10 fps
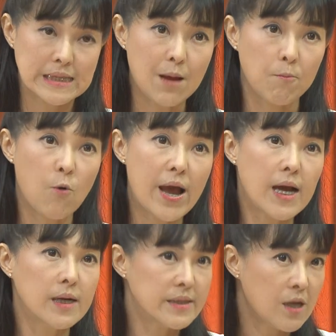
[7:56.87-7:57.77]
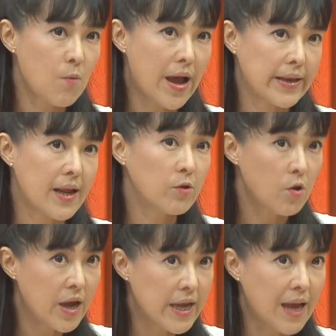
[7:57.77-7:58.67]
จับว่าเออจังหวะเนี้ยเรา
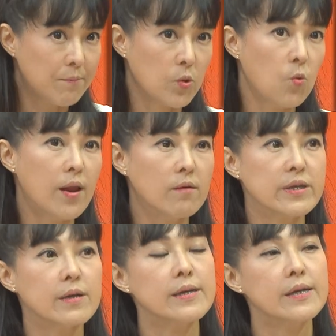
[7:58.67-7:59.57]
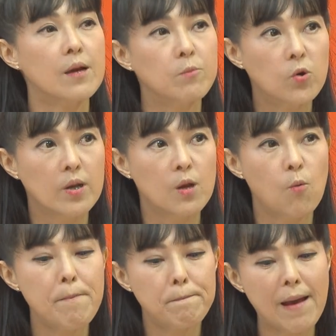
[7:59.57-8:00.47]
ต้องขยับตัวเราจะกำหนดเลย
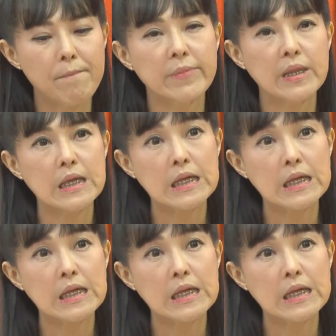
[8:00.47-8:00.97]
ว่าปั๊มนี้